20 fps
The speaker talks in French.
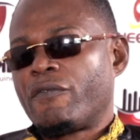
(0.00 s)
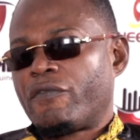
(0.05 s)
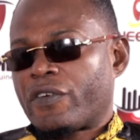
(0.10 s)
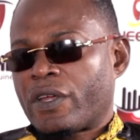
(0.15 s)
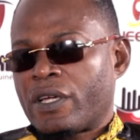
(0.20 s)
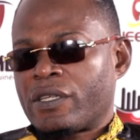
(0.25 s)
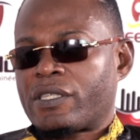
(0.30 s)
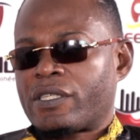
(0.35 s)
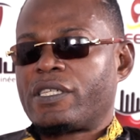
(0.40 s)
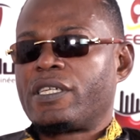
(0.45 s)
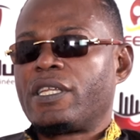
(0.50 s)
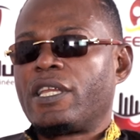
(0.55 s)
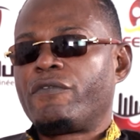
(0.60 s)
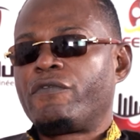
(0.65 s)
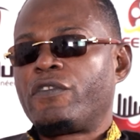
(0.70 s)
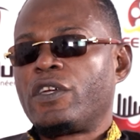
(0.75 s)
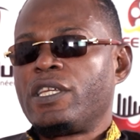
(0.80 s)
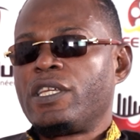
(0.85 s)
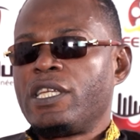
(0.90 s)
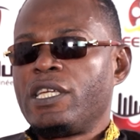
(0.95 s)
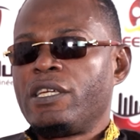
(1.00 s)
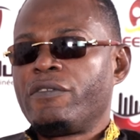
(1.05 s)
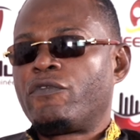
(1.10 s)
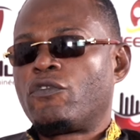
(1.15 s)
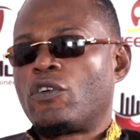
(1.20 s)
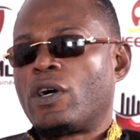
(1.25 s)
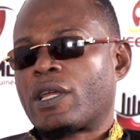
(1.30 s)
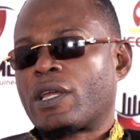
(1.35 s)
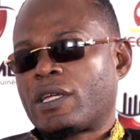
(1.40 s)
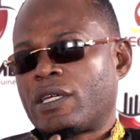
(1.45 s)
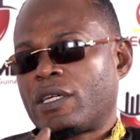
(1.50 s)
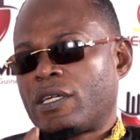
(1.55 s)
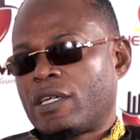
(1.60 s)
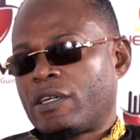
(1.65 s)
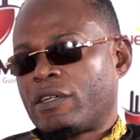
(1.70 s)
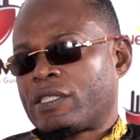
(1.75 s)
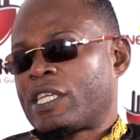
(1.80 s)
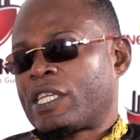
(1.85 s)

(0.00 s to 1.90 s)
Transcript: en France, il est venu voir euh,